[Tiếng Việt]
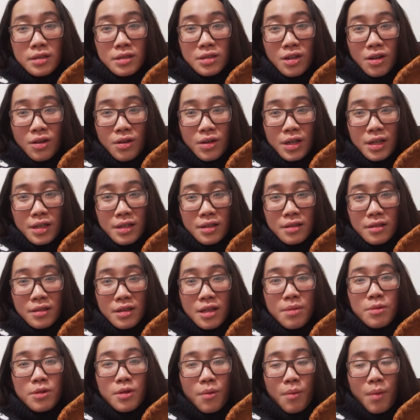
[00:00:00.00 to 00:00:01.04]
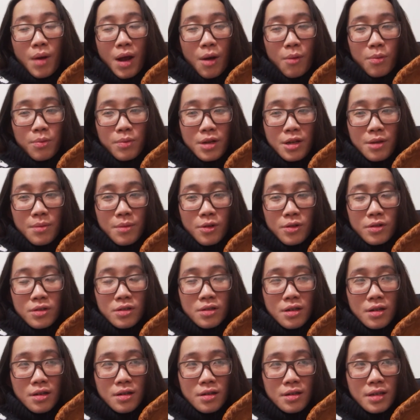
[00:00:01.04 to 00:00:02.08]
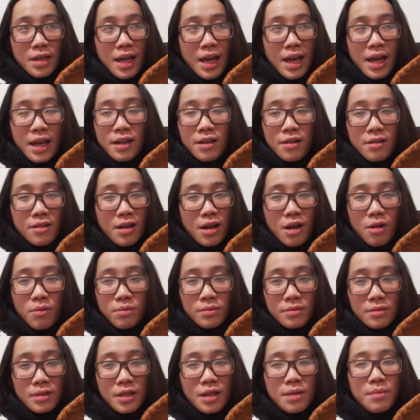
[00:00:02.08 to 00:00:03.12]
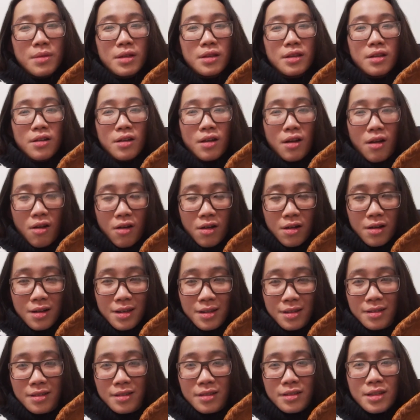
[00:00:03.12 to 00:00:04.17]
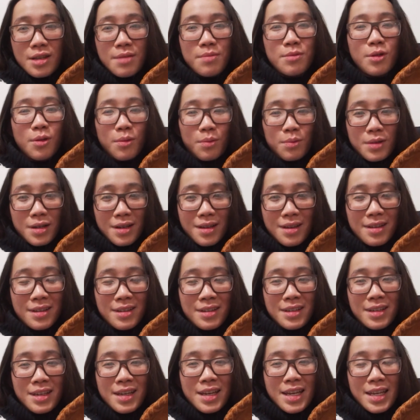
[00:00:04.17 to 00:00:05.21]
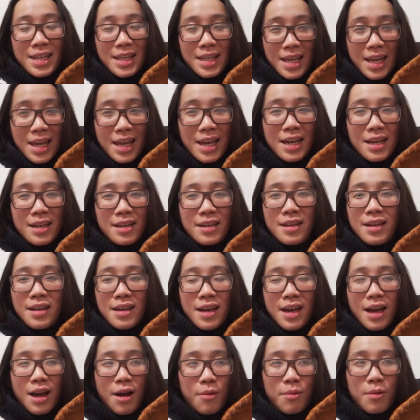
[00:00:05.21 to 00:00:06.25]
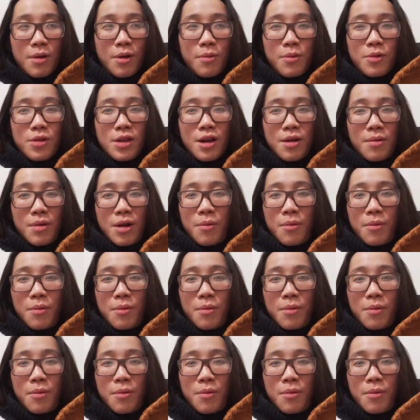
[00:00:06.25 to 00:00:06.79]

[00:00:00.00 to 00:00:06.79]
rồi tiếp tục học đi mọi người ơi ai nó không thì mình nó có đó tiếp tục đi nhé học không bao giờ